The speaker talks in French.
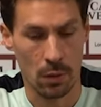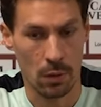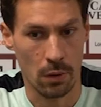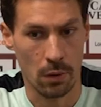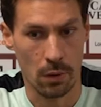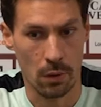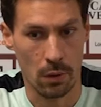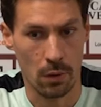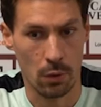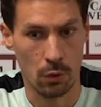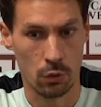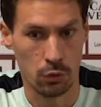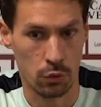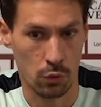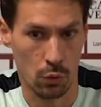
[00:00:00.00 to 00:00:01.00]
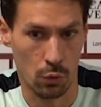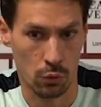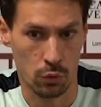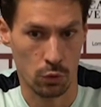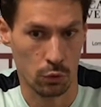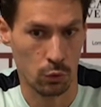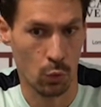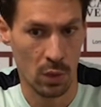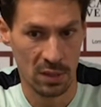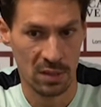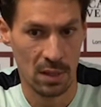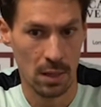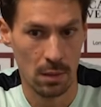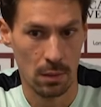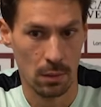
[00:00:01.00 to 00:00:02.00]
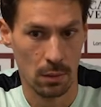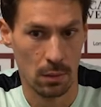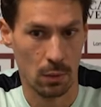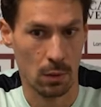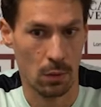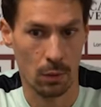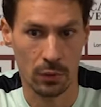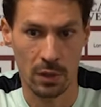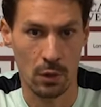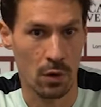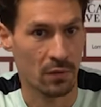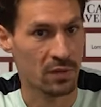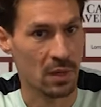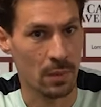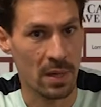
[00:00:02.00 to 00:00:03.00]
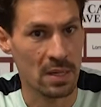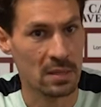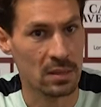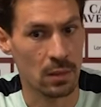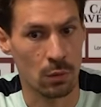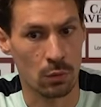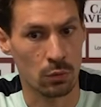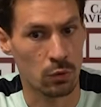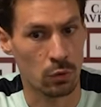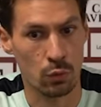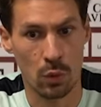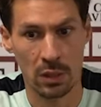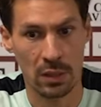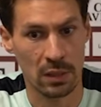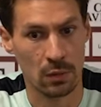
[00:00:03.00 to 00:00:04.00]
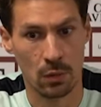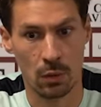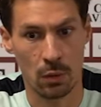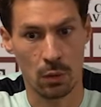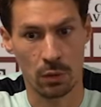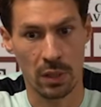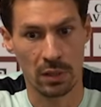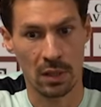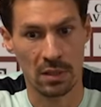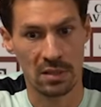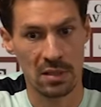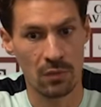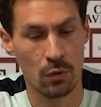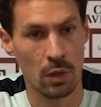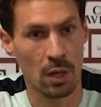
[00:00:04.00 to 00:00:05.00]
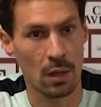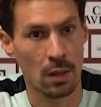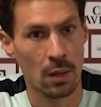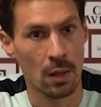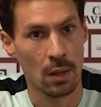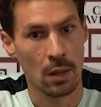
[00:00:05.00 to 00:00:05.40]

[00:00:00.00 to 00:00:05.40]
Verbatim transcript: Euh, on, se, doit ça, euh, on est le FCMS et on se doit d'être, euh, d'être à ce niveau-là.